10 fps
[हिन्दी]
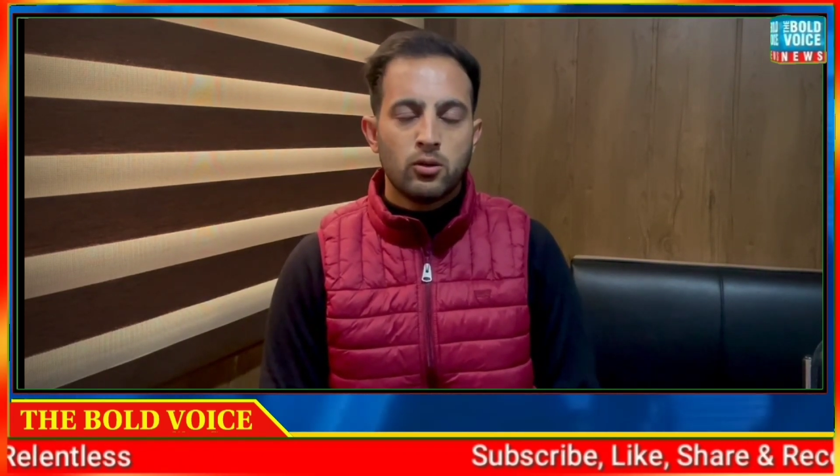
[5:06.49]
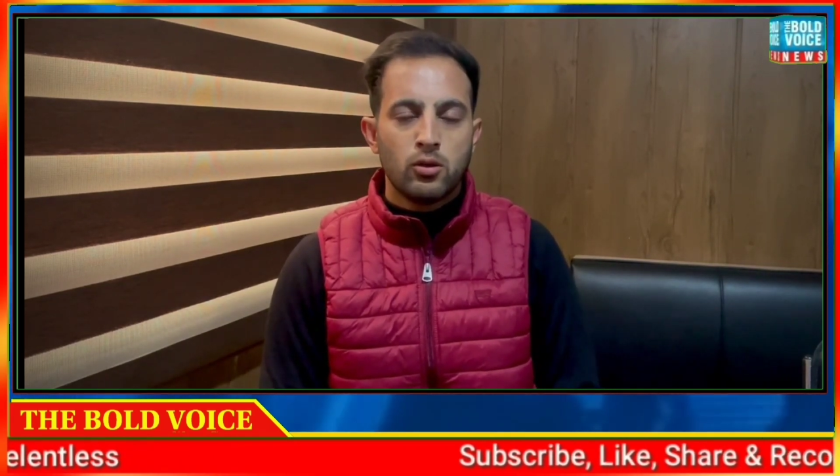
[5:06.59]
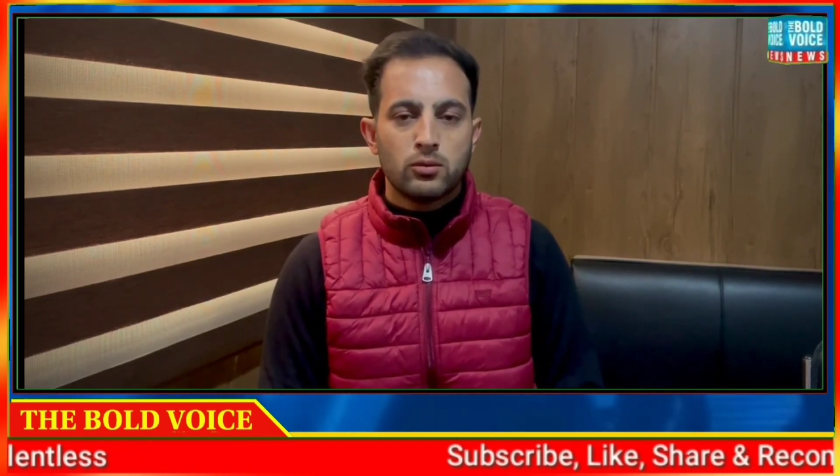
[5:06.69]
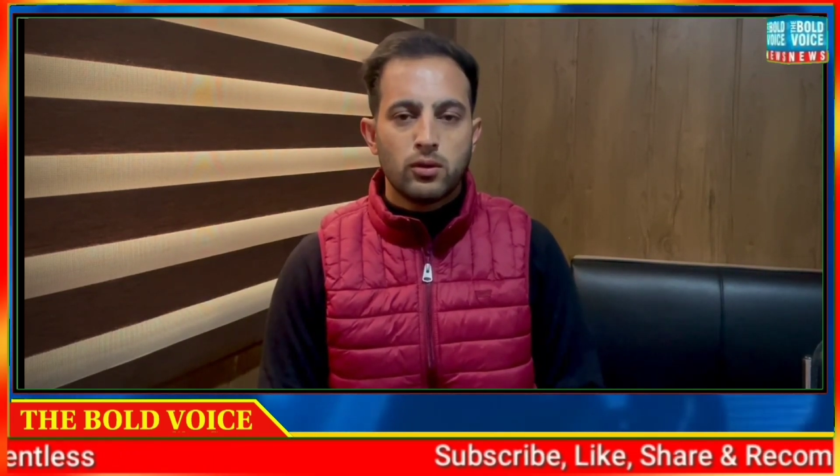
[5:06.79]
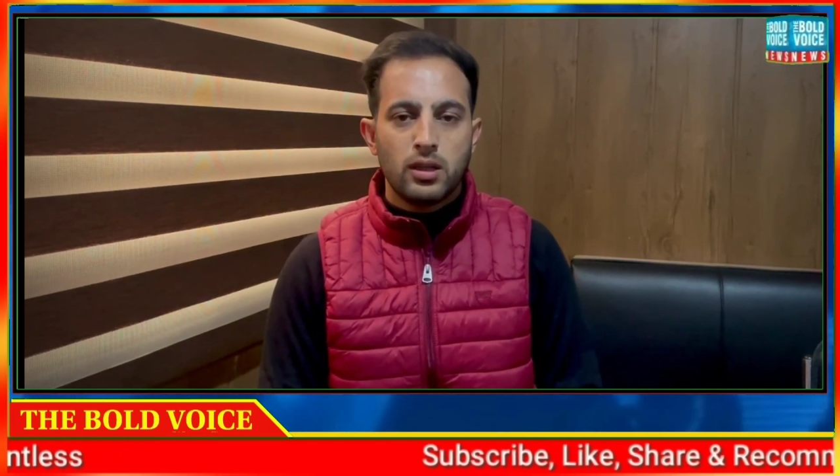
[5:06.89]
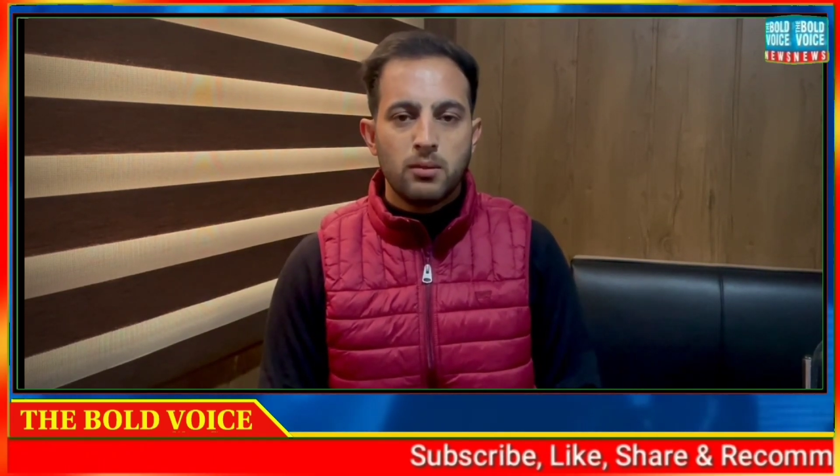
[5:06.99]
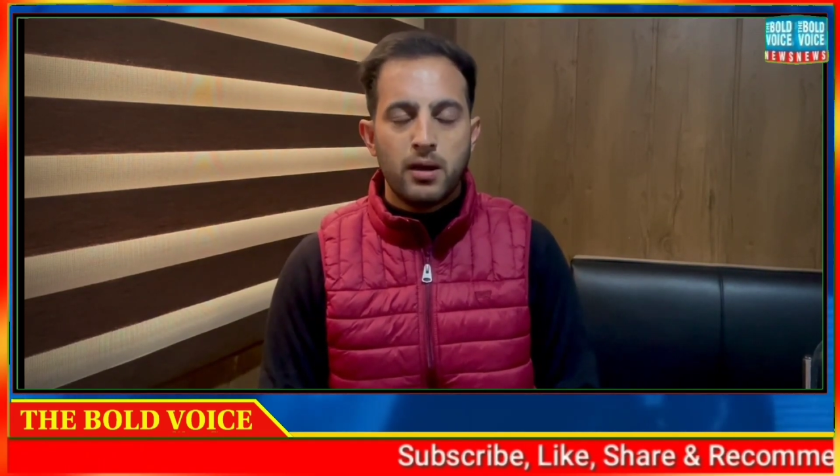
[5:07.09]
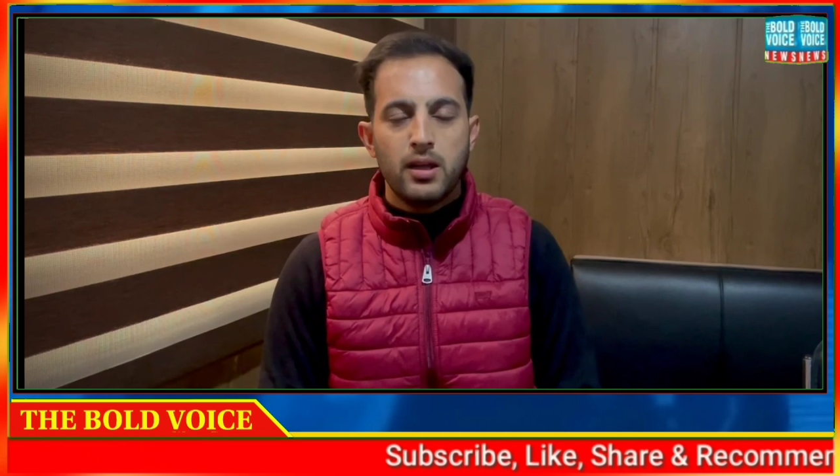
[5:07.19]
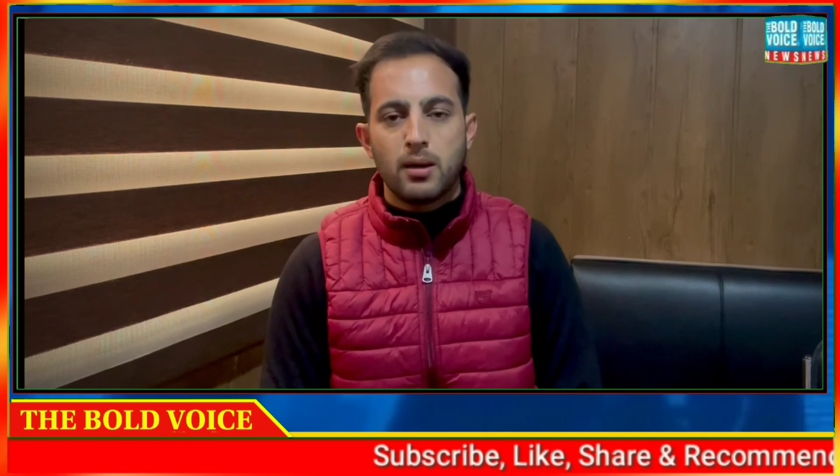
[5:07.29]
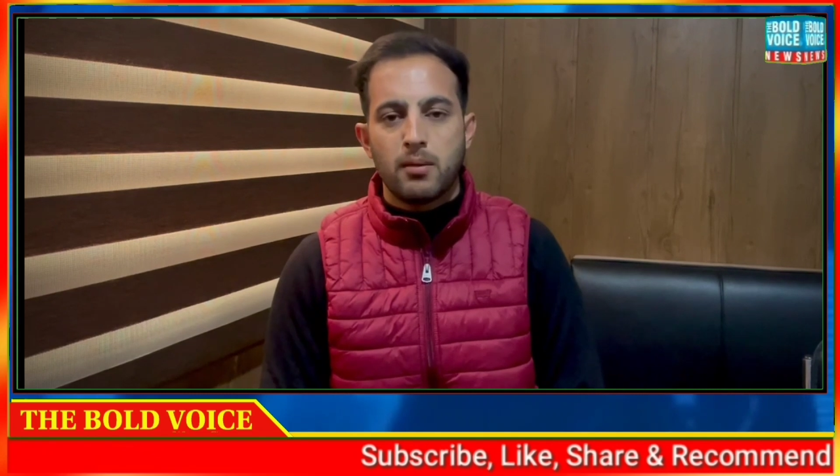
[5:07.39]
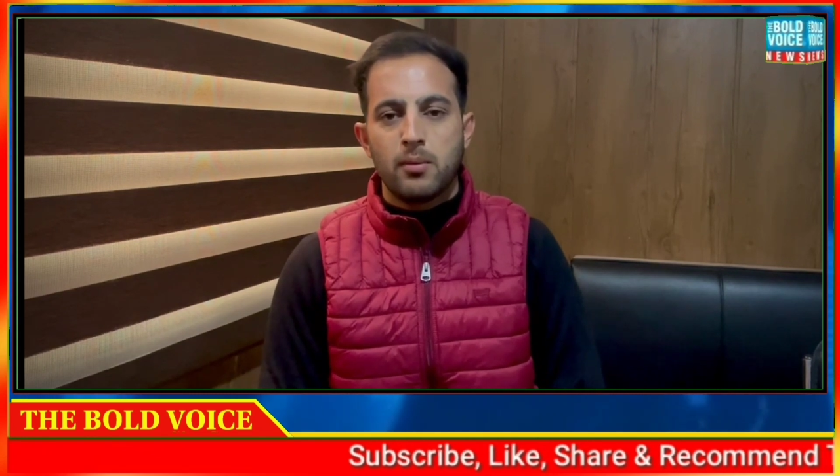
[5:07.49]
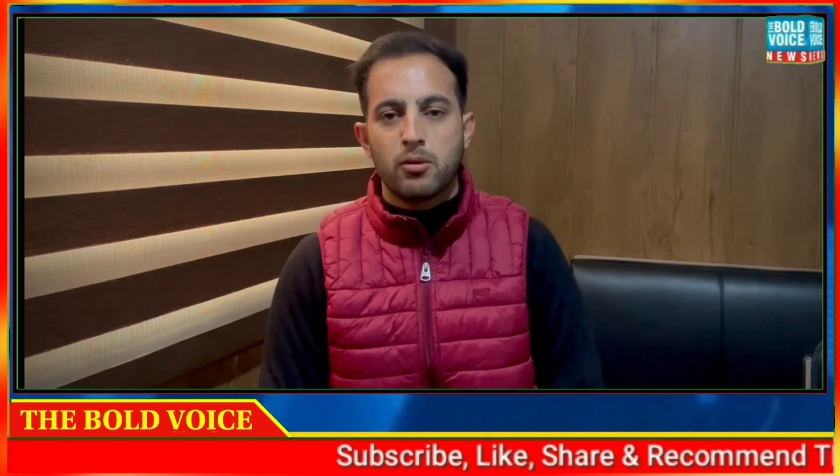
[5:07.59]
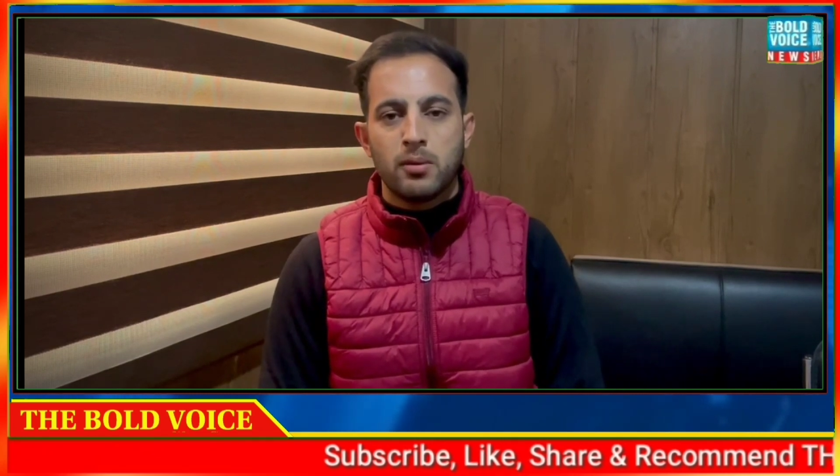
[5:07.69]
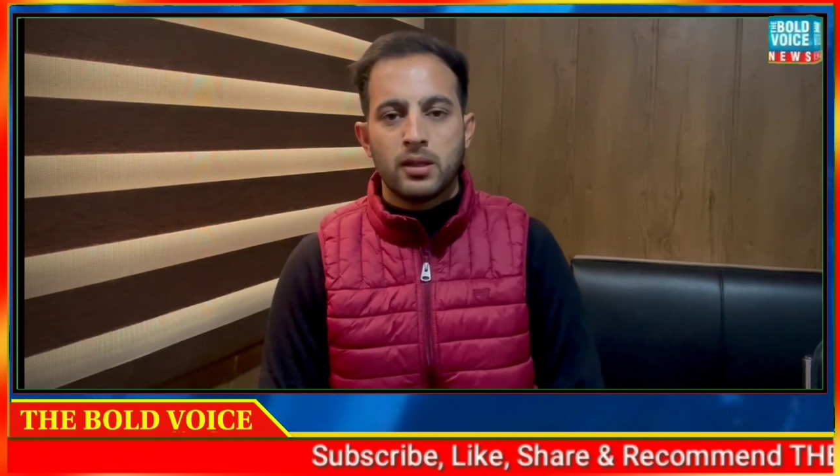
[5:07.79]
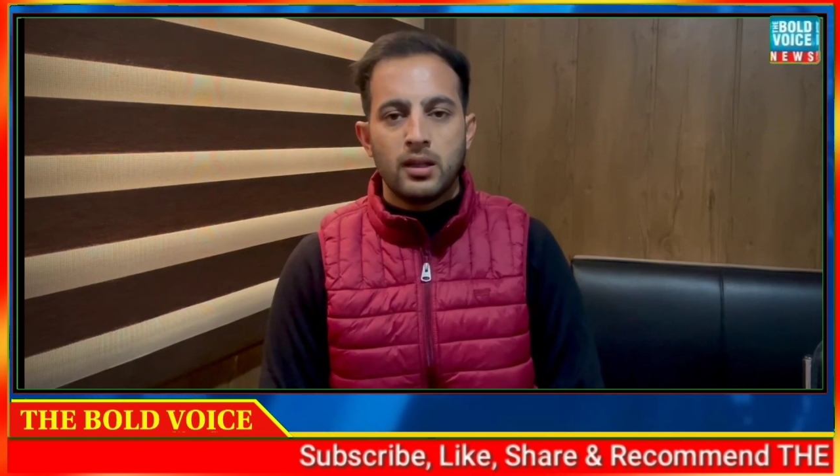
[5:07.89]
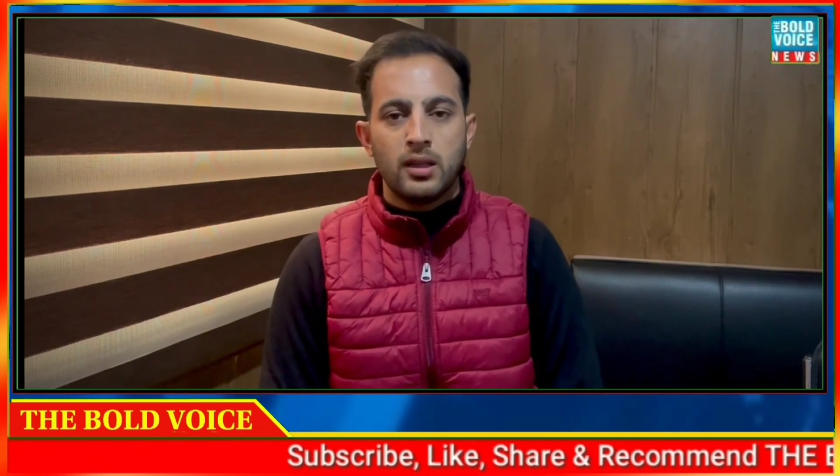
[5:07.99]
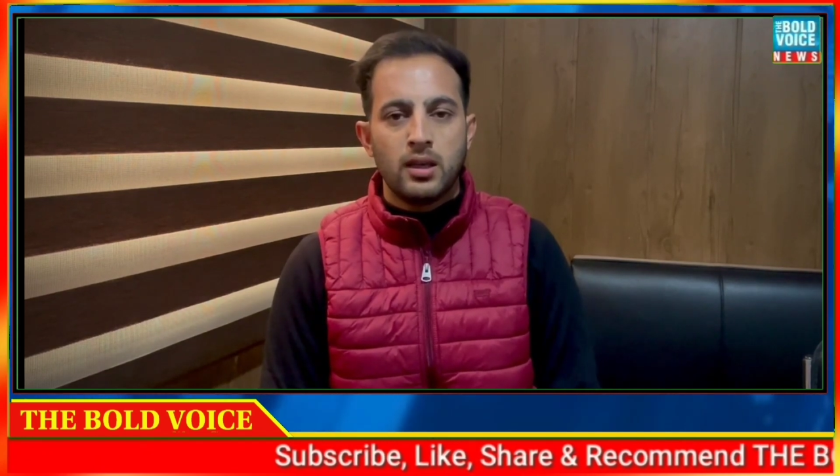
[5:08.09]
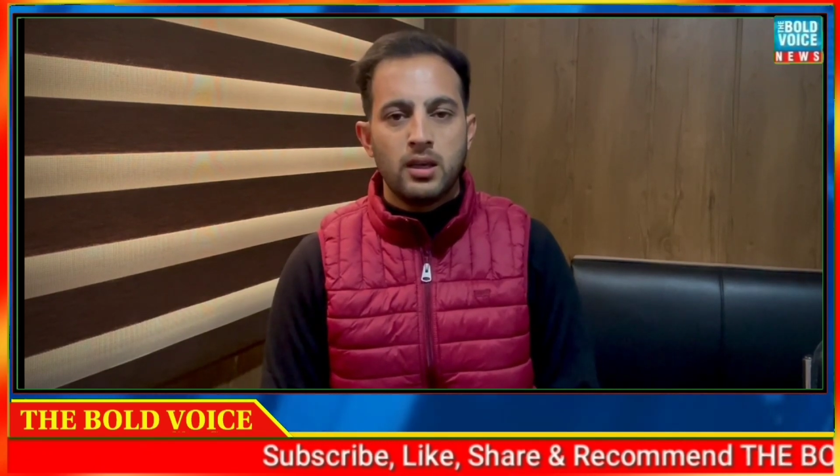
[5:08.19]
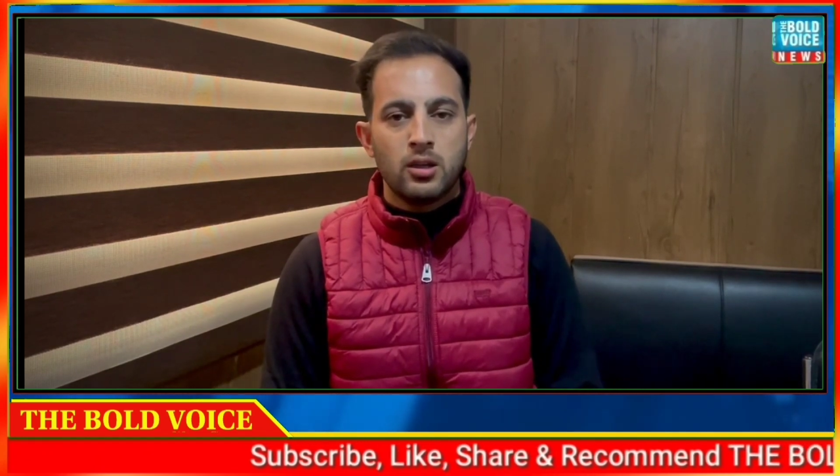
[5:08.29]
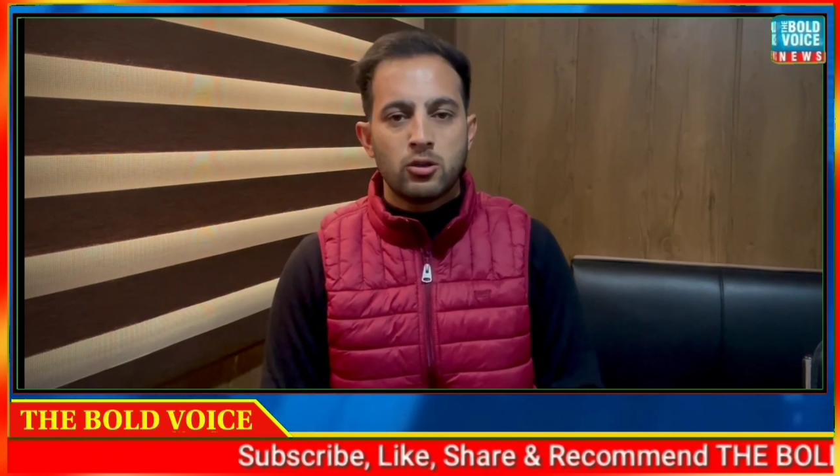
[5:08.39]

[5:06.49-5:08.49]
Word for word: तो इस वक्त की बड़ी खबर आपको बता दें कि ये